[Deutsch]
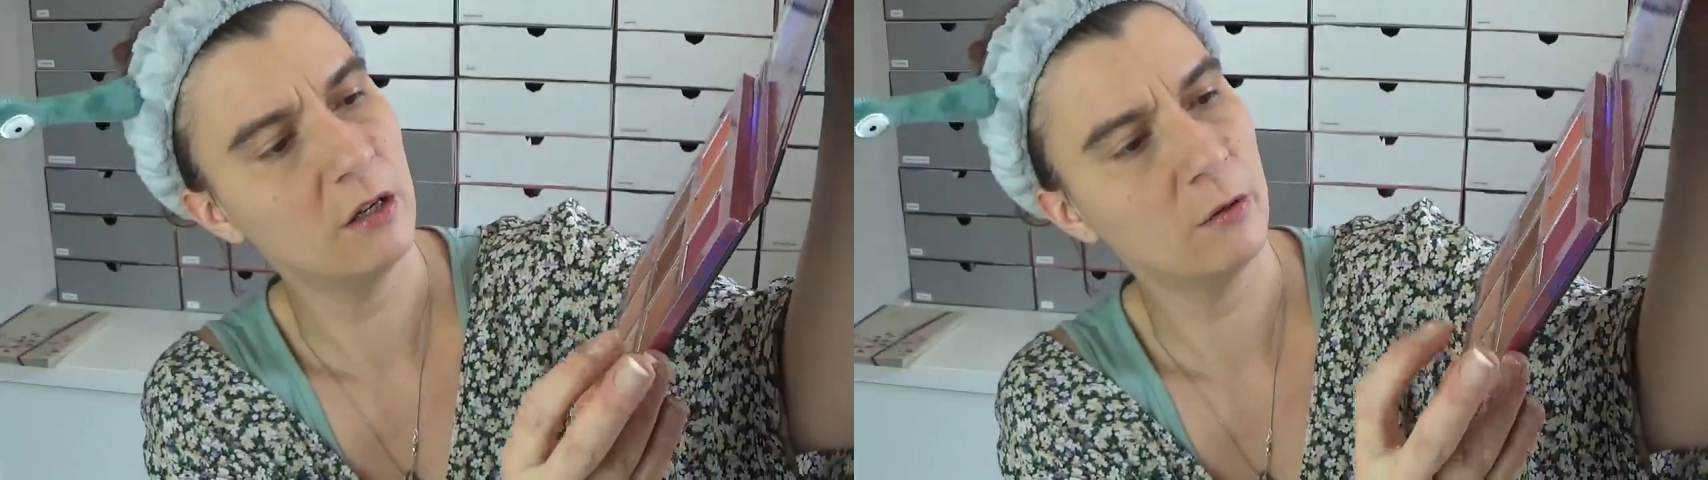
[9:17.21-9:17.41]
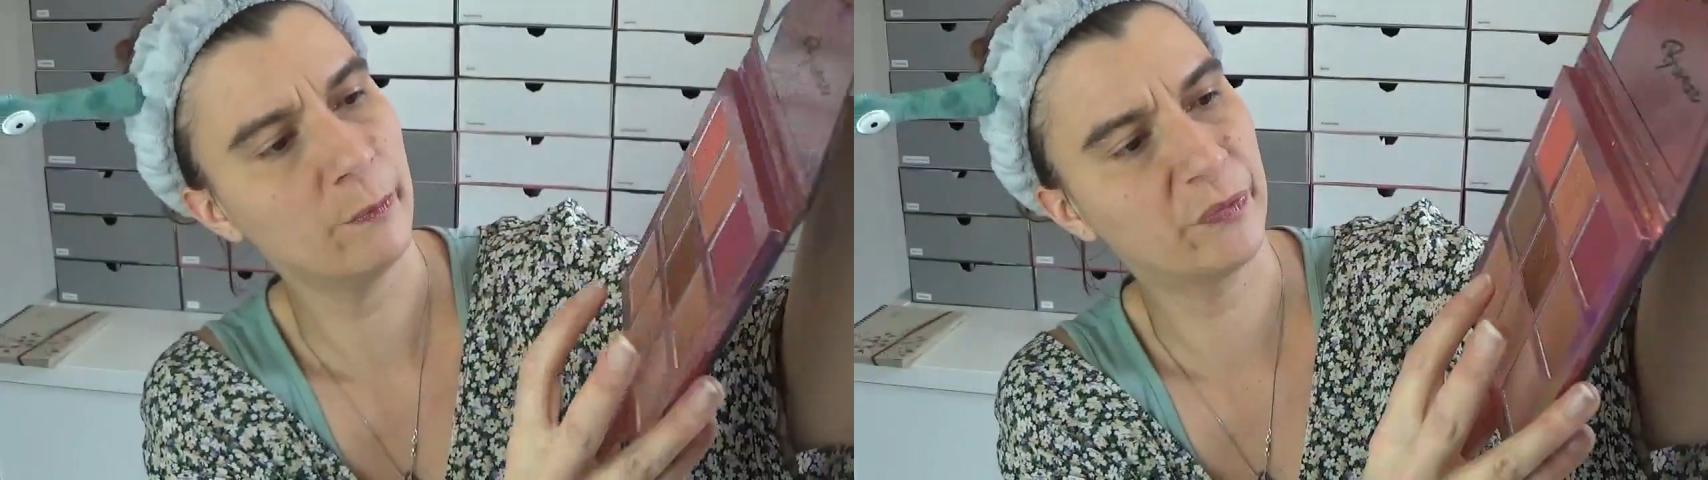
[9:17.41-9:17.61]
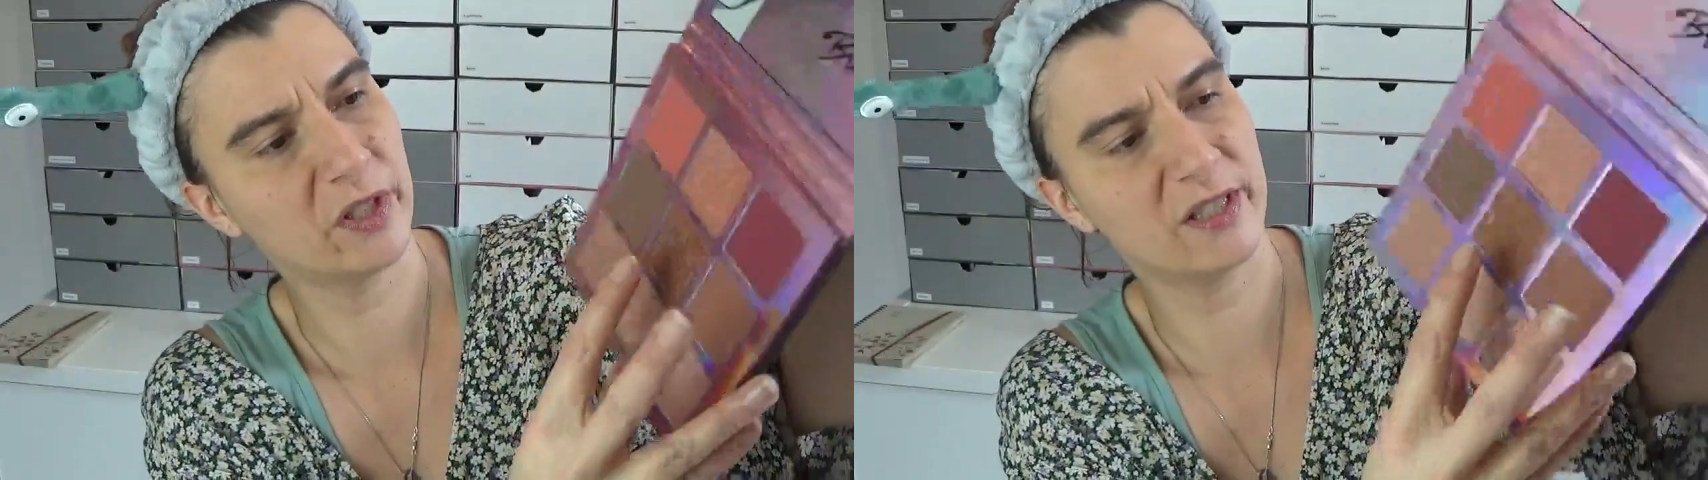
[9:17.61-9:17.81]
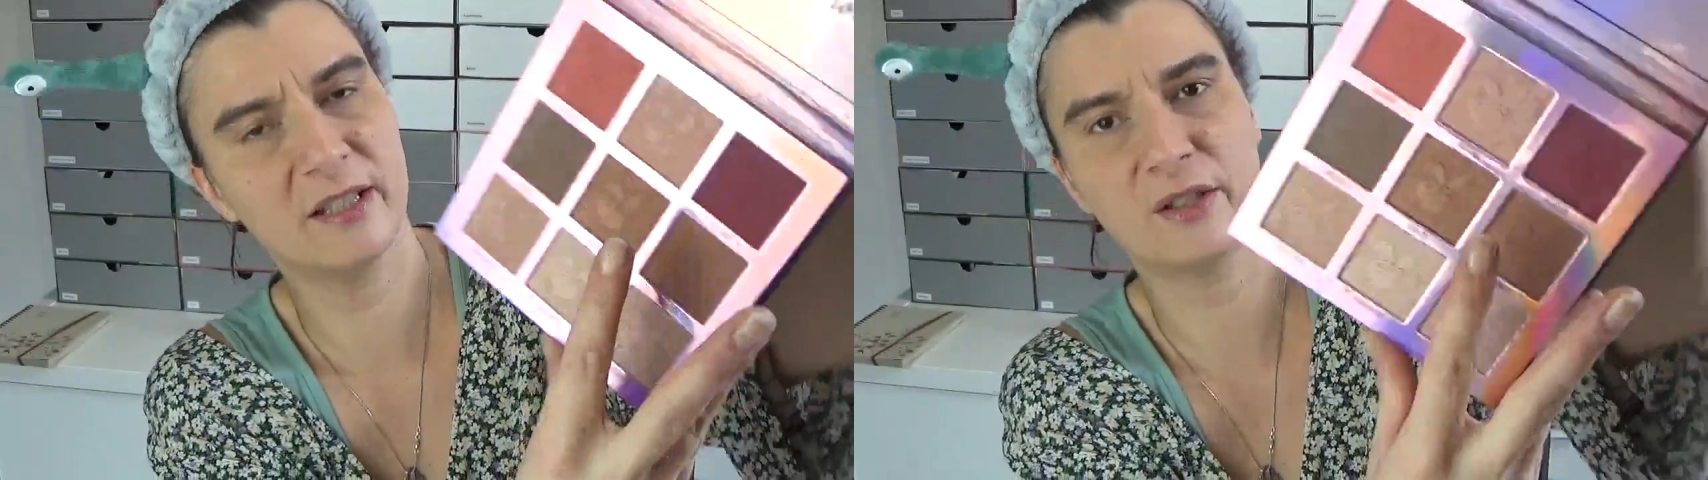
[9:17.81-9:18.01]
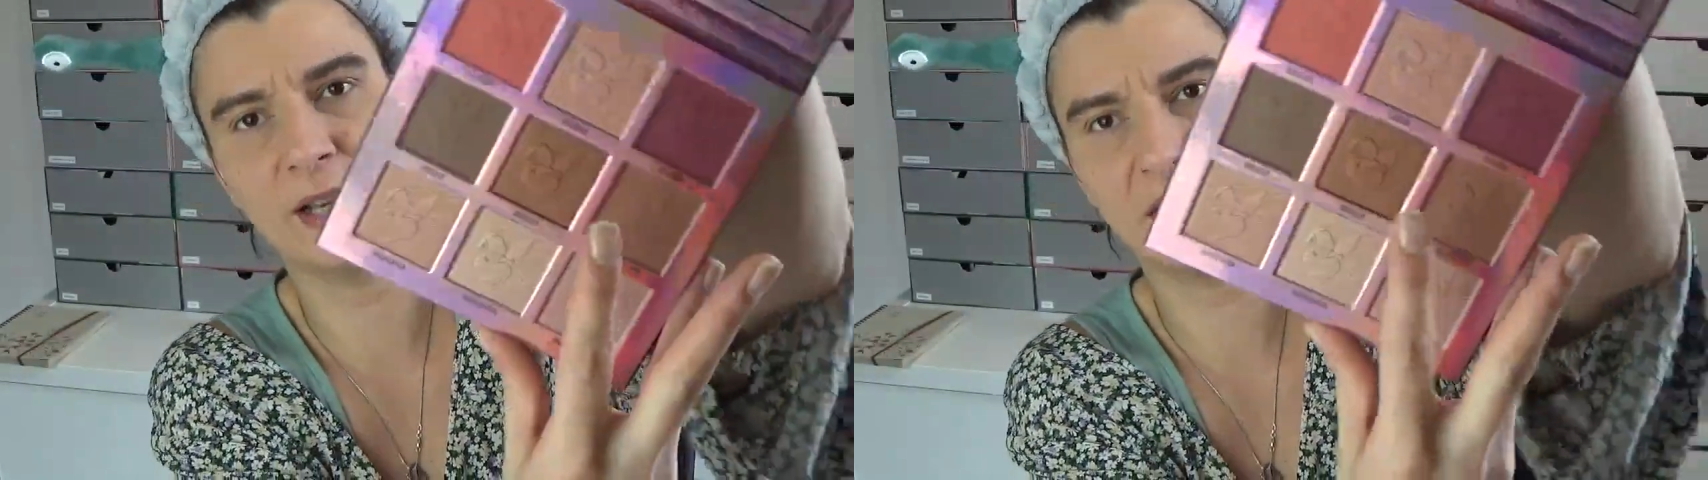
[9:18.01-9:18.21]
Und das
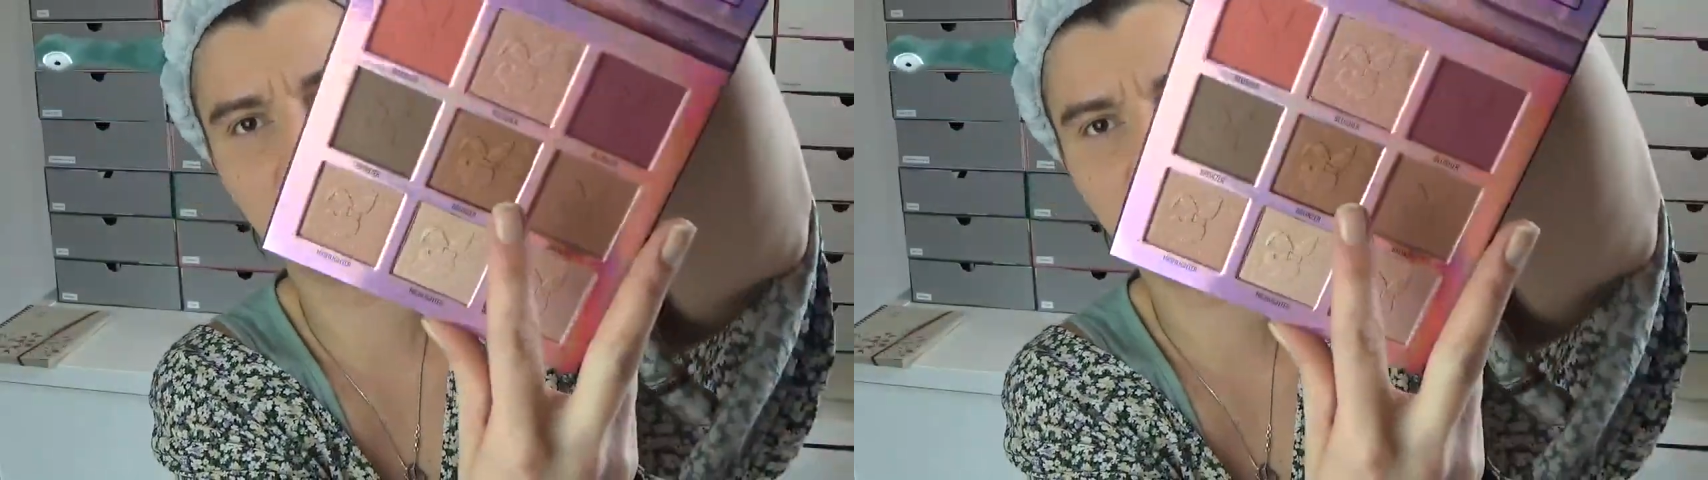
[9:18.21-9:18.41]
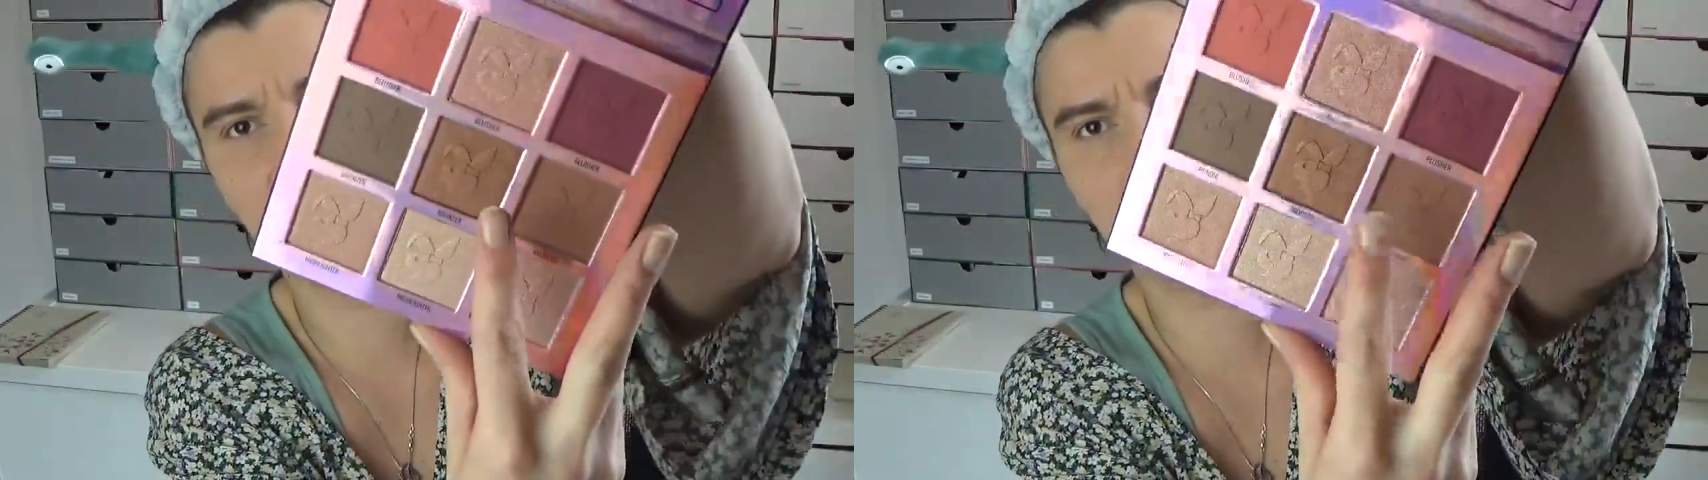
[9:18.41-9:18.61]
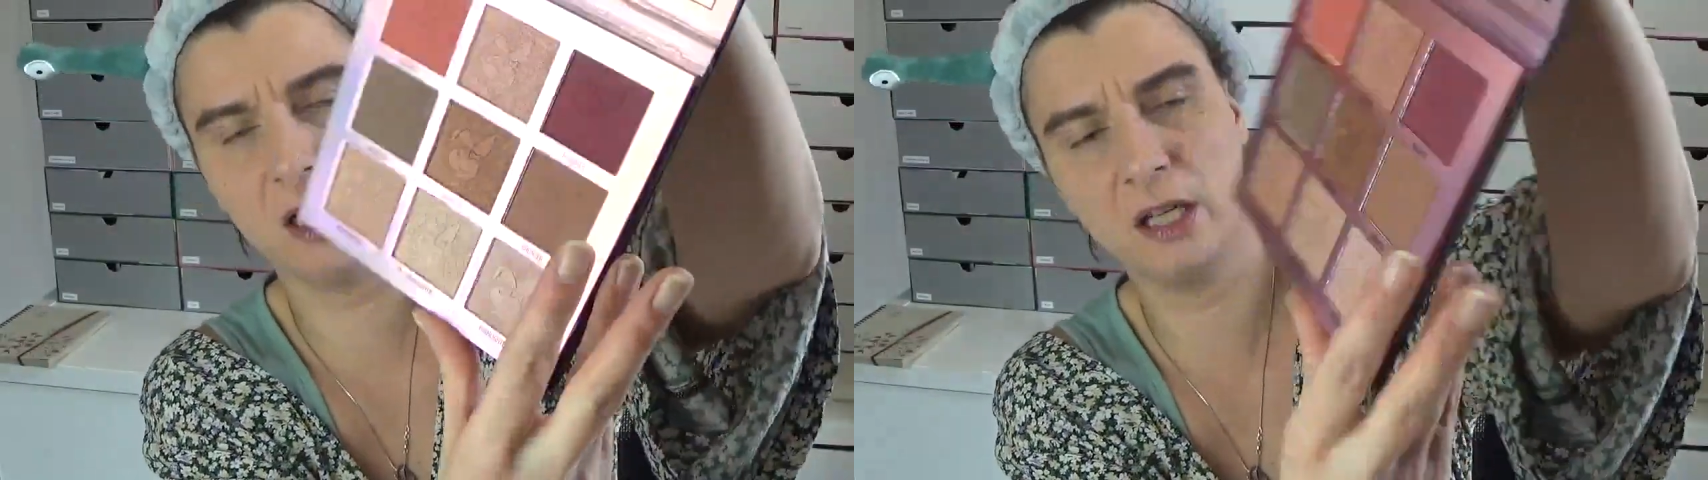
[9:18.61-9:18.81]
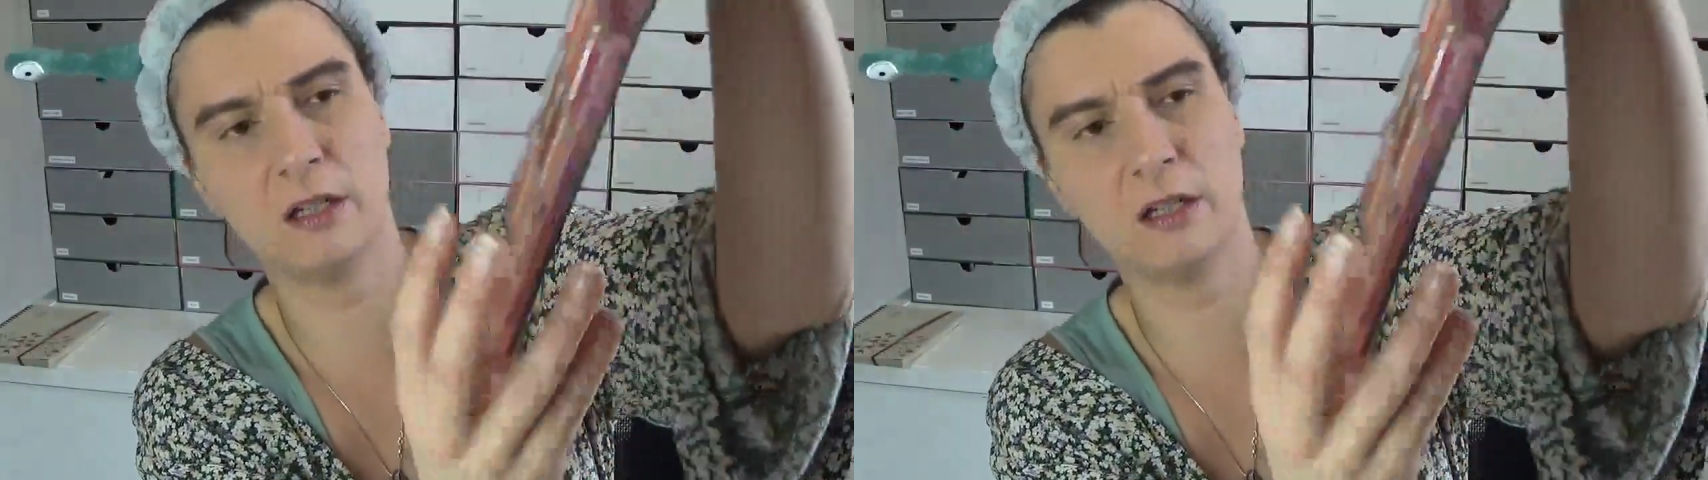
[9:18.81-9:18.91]
ist so ein schimmeriger,